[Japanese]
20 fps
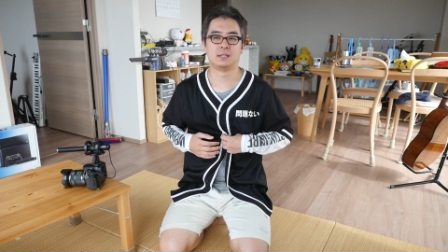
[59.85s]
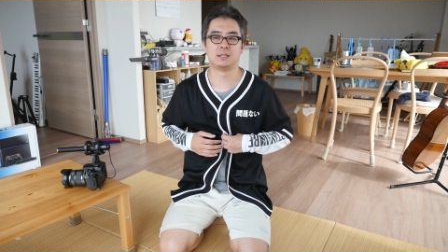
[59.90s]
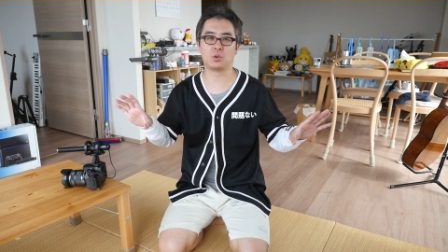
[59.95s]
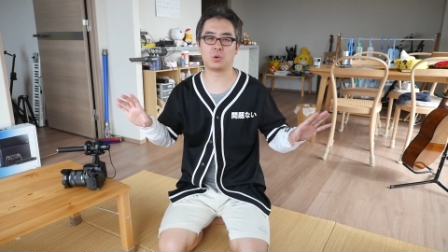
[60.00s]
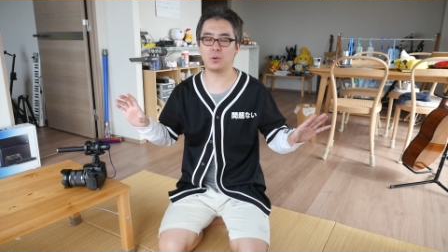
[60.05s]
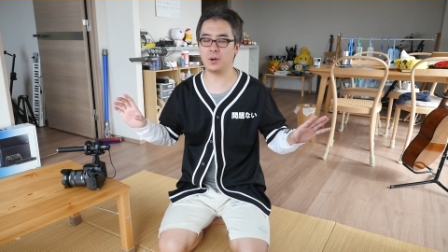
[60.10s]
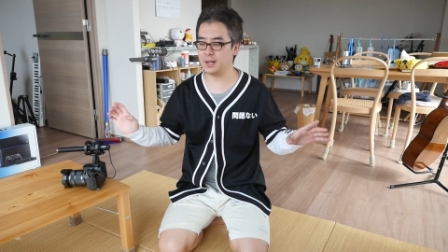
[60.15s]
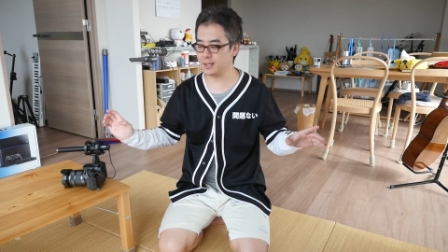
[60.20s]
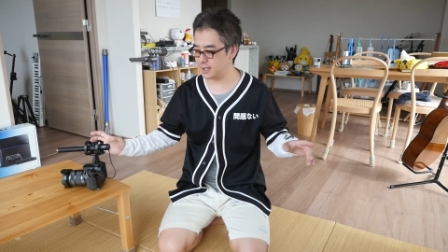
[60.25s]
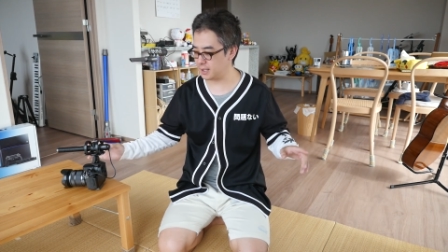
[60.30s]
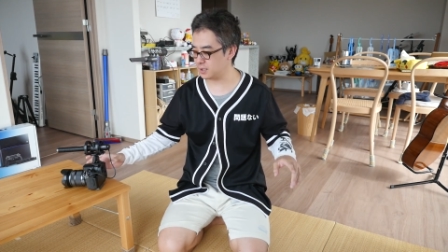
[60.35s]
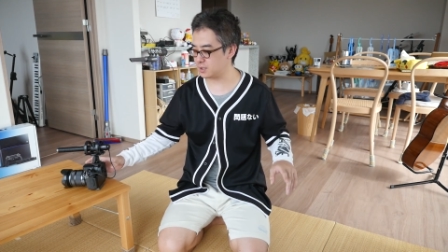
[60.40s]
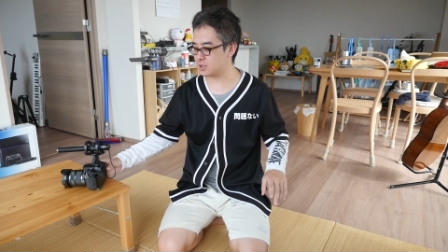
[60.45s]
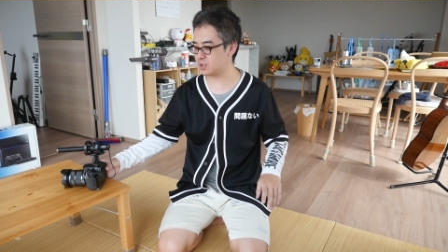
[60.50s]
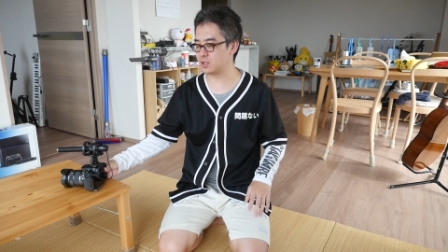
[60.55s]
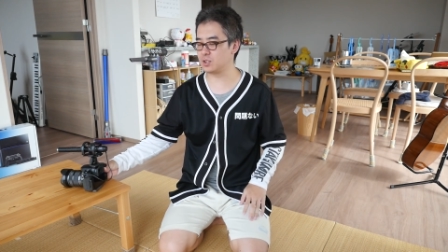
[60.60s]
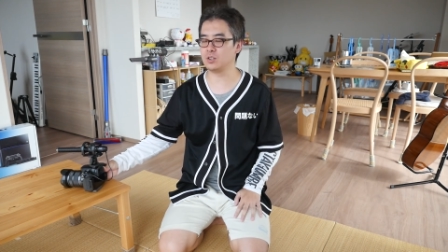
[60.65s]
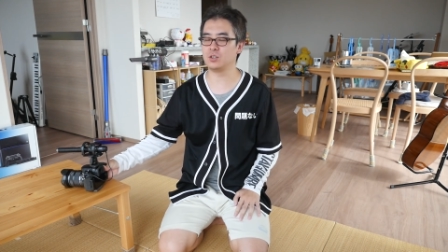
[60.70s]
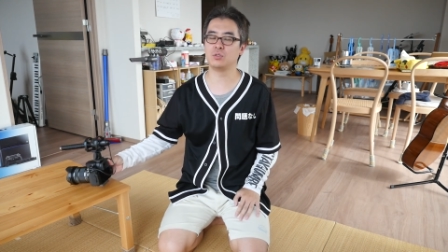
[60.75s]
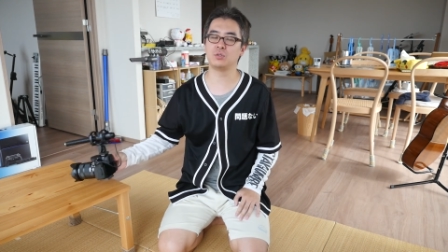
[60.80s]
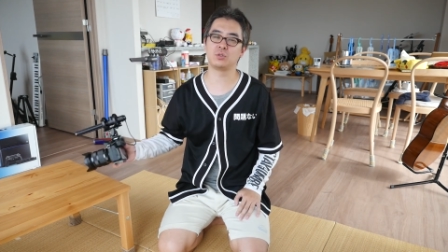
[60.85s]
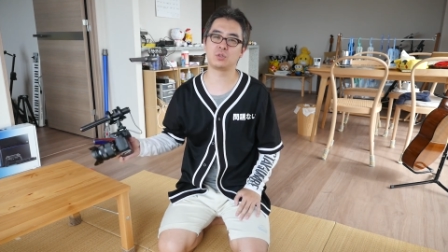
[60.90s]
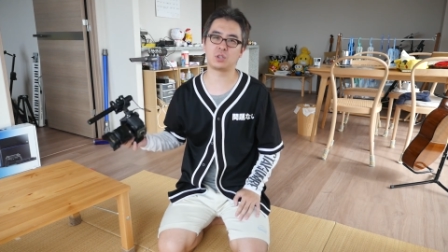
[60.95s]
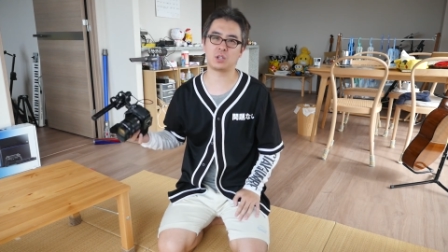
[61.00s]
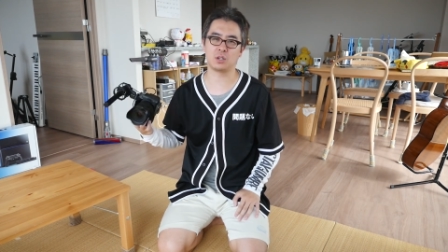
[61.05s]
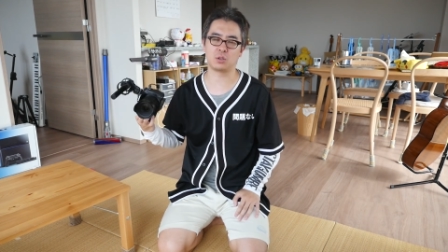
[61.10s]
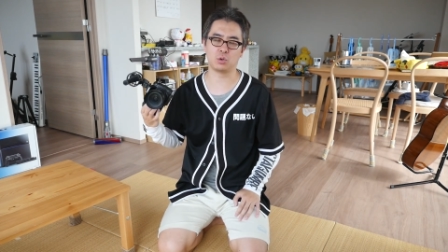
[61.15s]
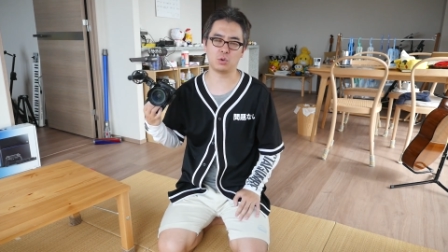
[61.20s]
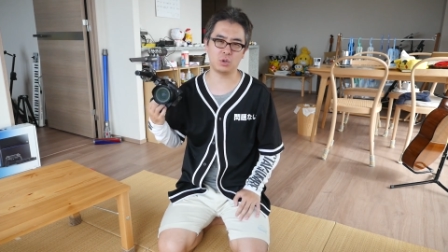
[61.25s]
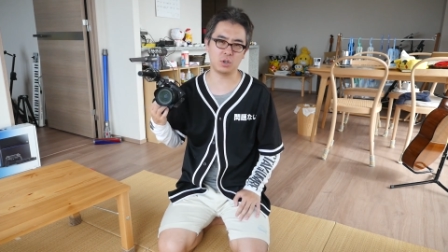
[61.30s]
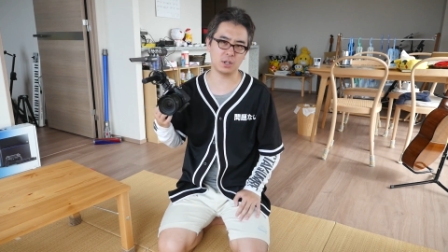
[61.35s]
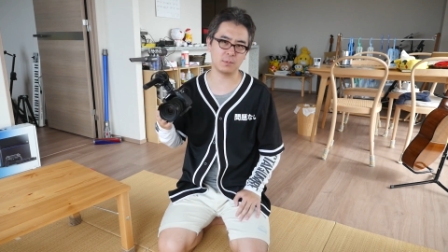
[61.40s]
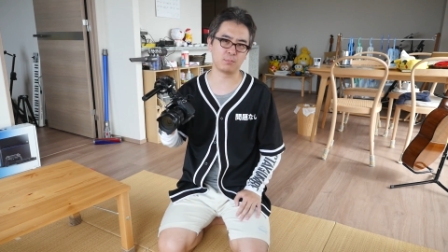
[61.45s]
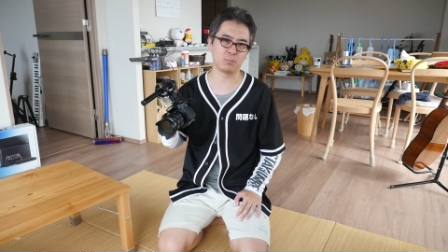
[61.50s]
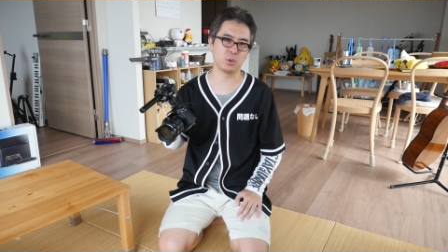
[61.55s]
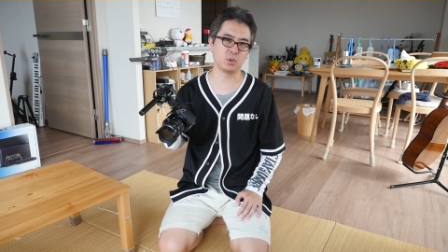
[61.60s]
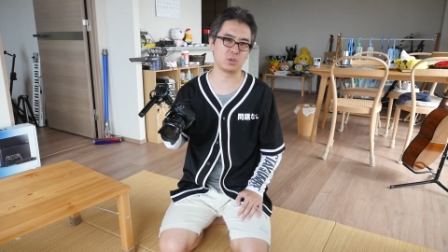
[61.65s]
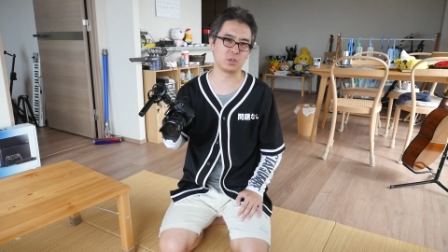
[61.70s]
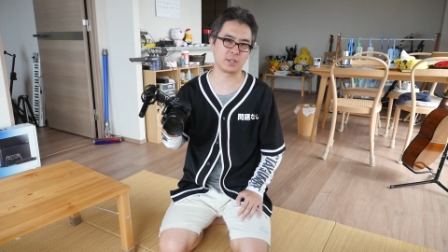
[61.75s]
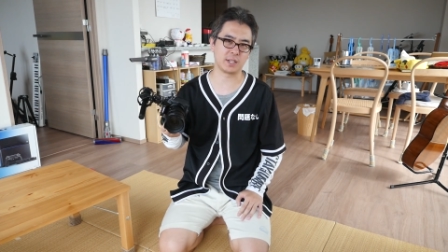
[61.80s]
壊れたって言った動画
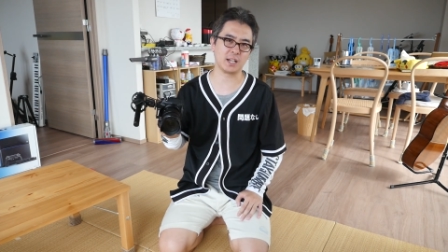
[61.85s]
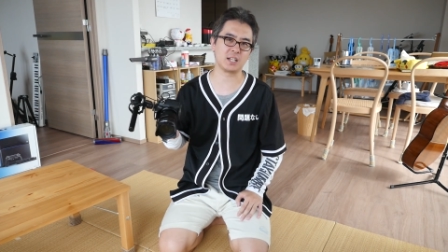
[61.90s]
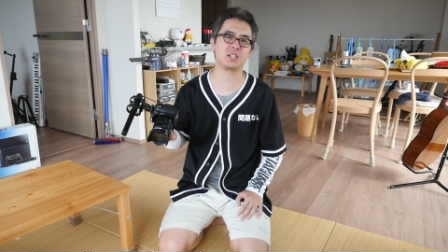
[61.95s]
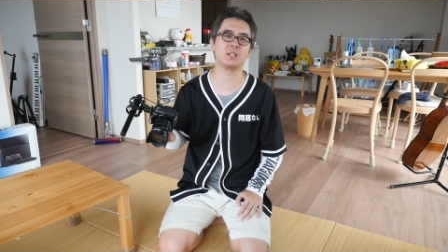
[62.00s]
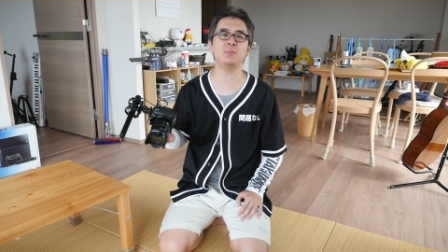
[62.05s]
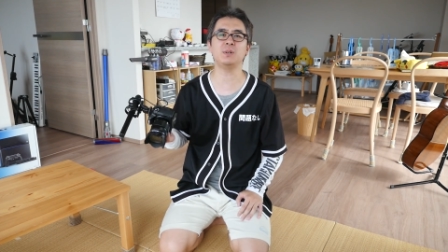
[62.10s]
僕出し